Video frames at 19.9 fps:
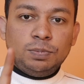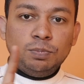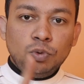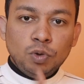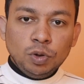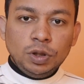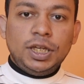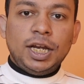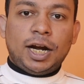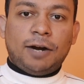
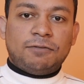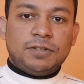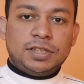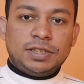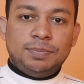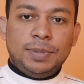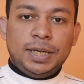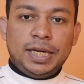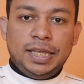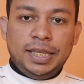स्मूथ
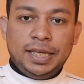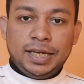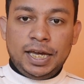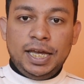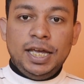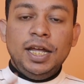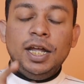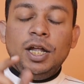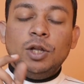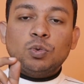ग्राफिक्स में
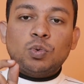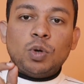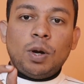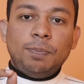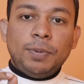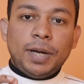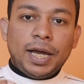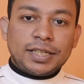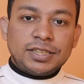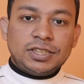खेलेंगे तो
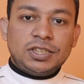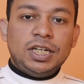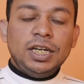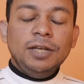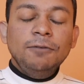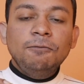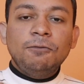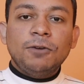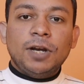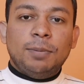आप
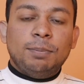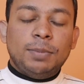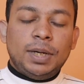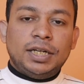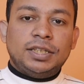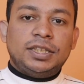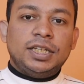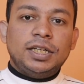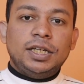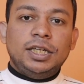एक्सट्रीम फ्रेम
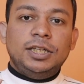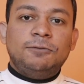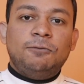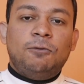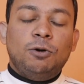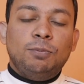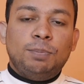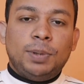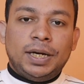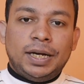रेट तक इस
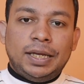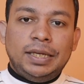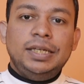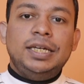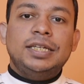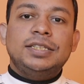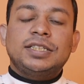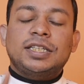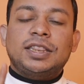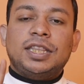फोन पर नहीं
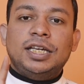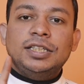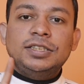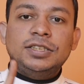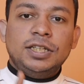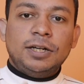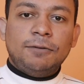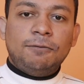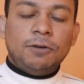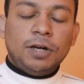खेल सकते हैं
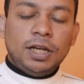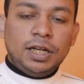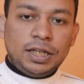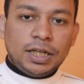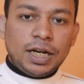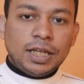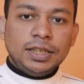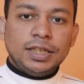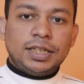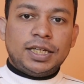सिर्फ
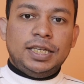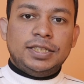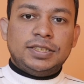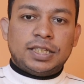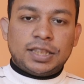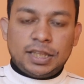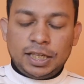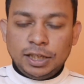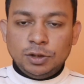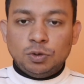अल्ट्रा तक खेल
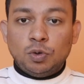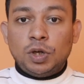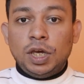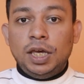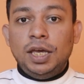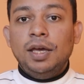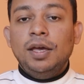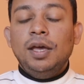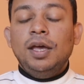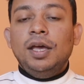सकते हैं जो
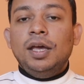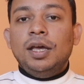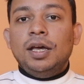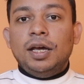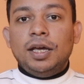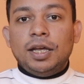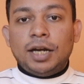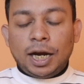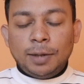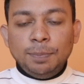कि
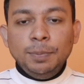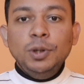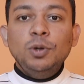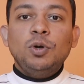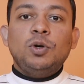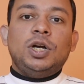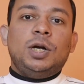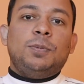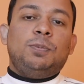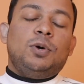रेडमी
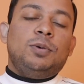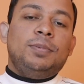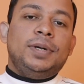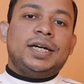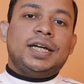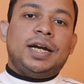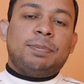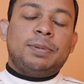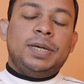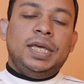नोटेड प्रो में
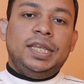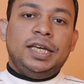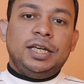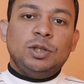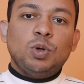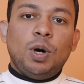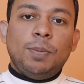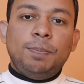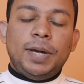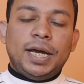अगर आप
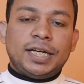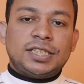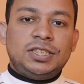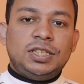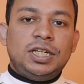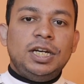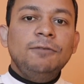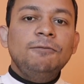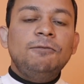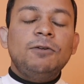खेलेंगे तो आप
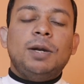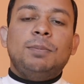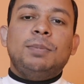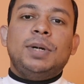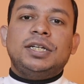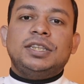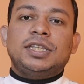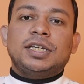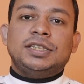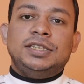एक्सट्रीम फ्रेम
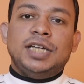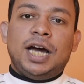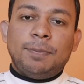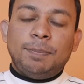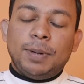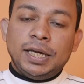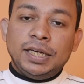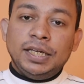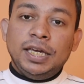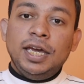रेट तक जा
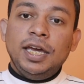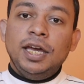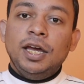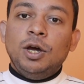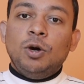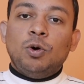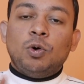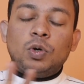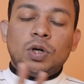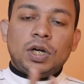पाएंगे
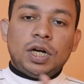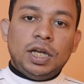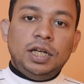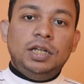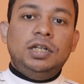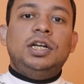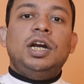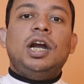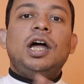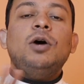और
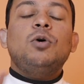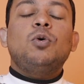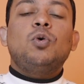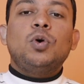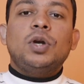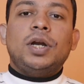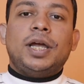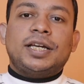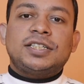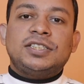अल्ट्रा
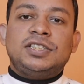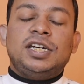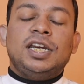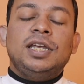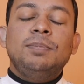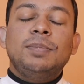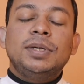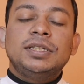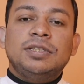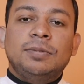और
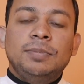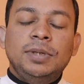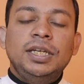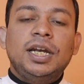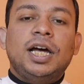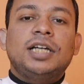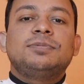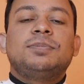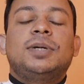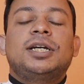एक्सट्रीम में
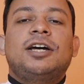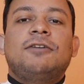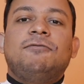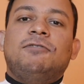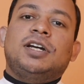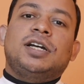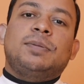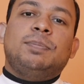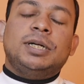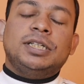ज़मीन आसमान का
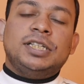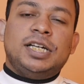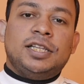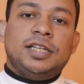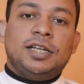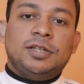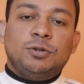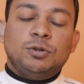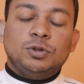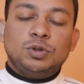फर्क पड़
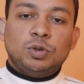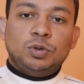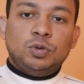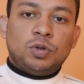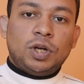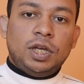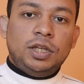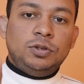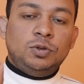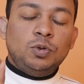जाता है दोस्तों
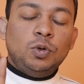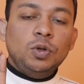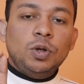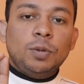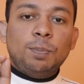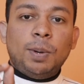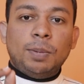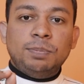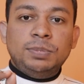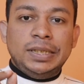जो कि जो
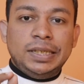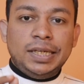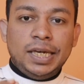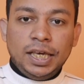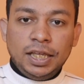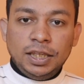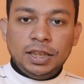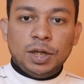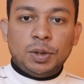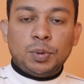लोग पबजी
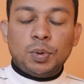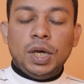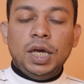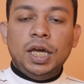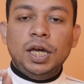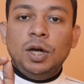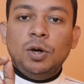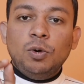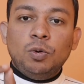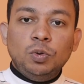खेलते
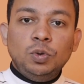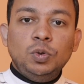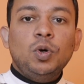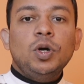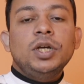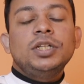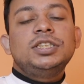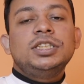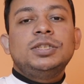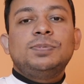होंगे
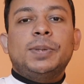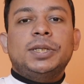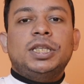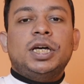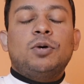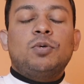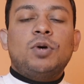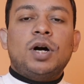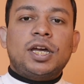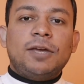उनको ये चीज़
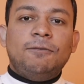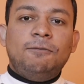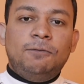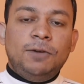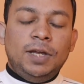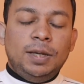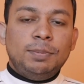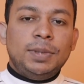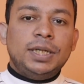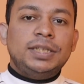पता होगा कि
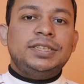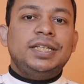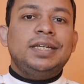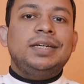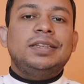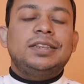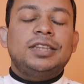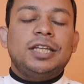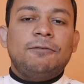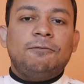फ्रेम रेट से
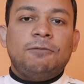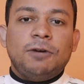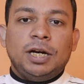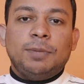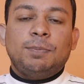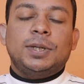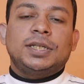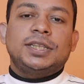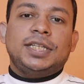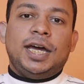कितना
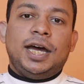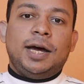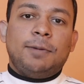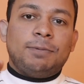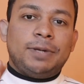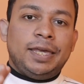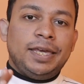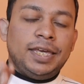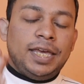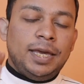फर्क पड़ता है
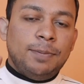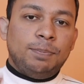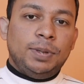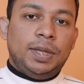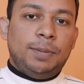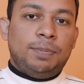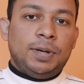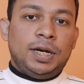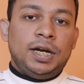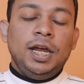आपके गेम
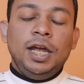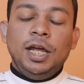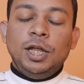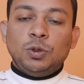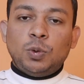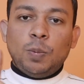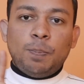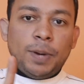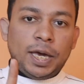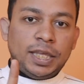प्ले पर
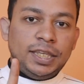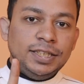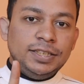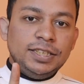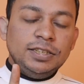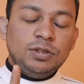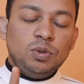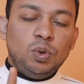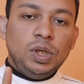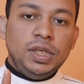तो पहली
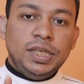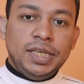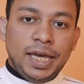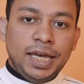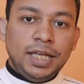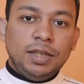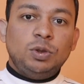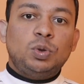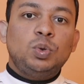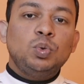चीज़ हुई
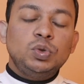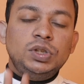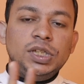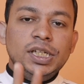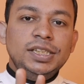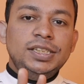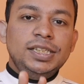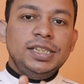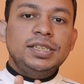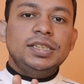ये
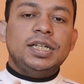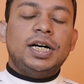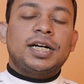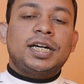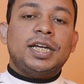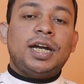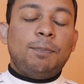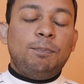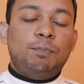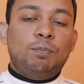दूसरी चीज़
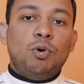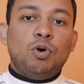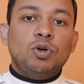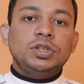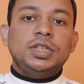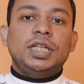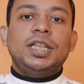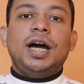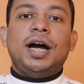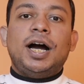अगर आप
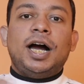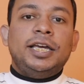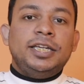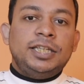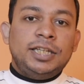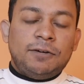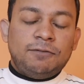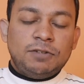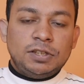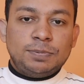बहुत ज़्यादा हाई
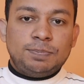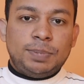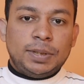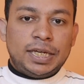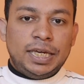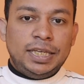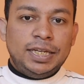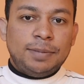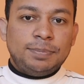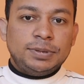ग्राफिक्स पर
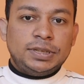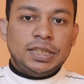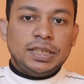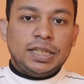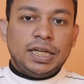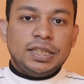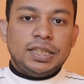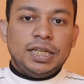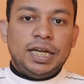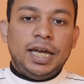खेलना
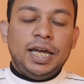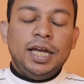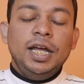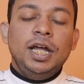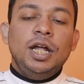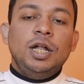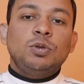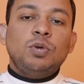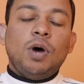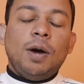पसंद करते हैं
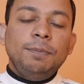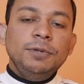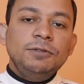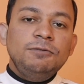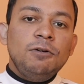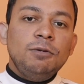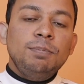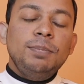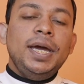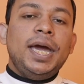तो आप इस
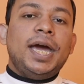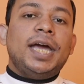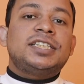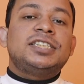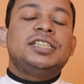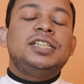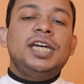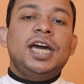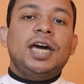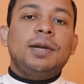फोन में
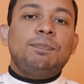एच